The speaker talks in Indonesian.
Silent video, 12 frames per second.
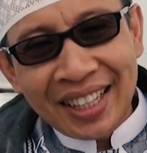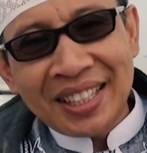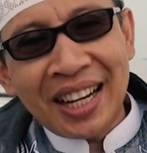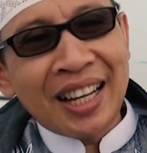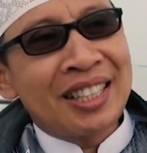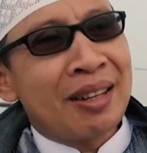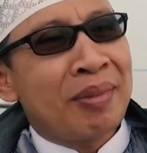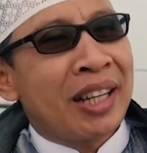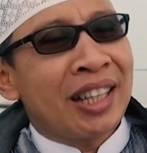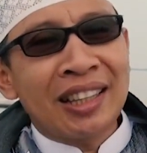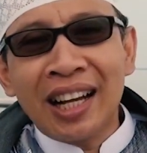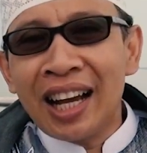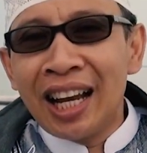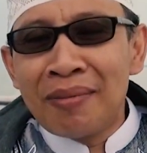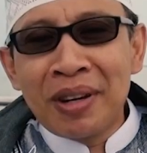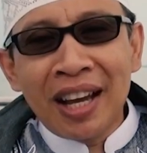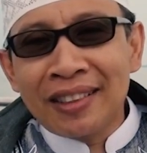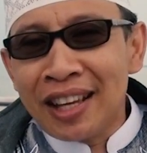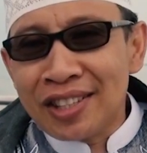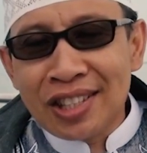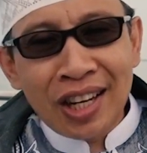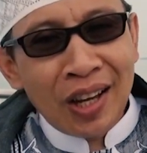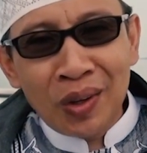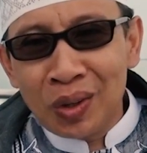jangan sampai kita tenggelam di atas
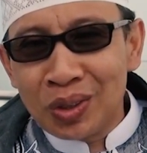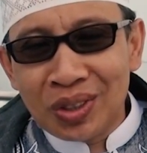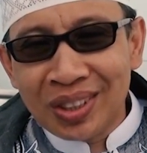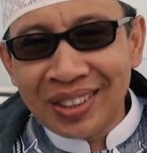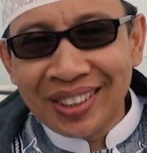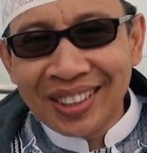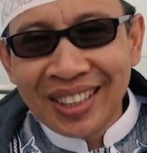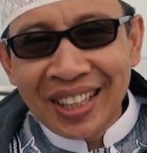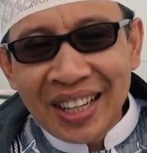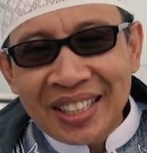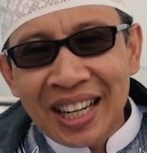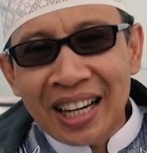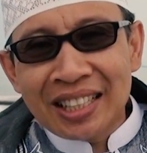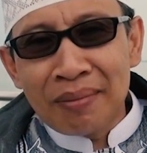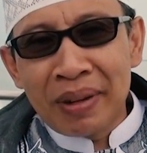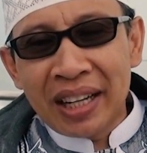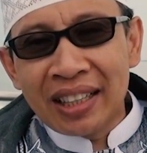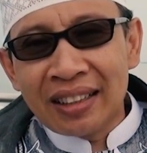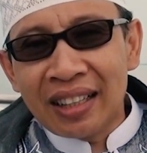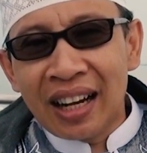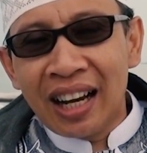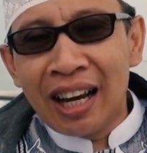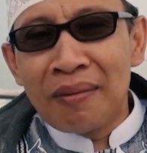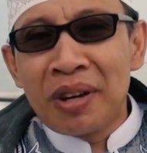laut Jangan sampai kita
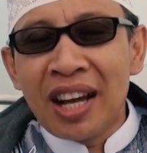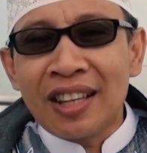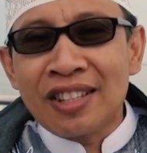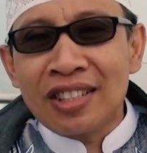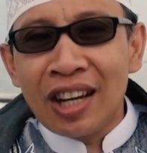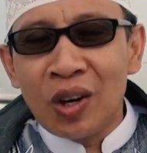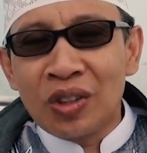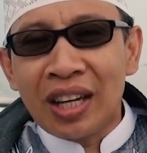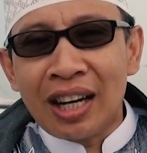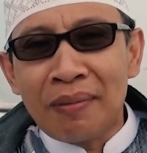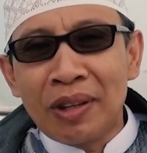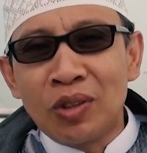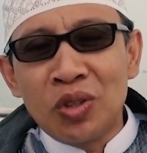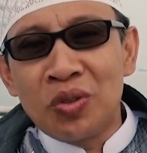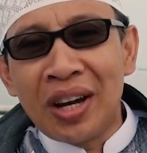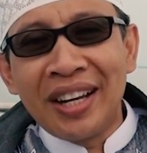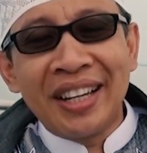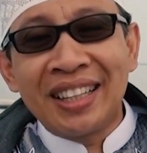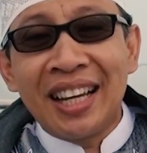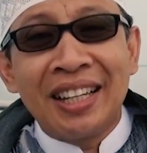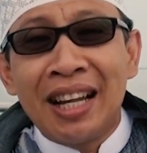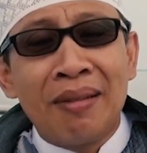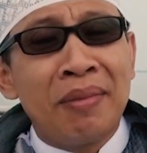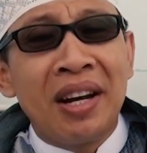tenggelam di atas laut karena apa tujuan kita
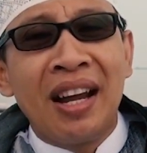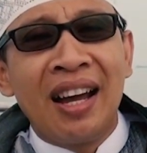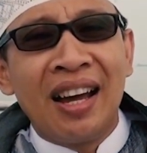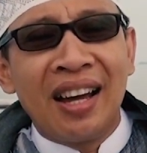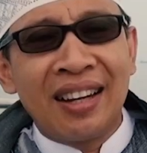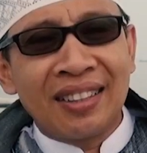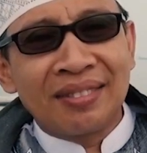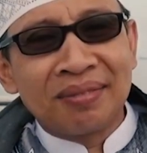tidak benar.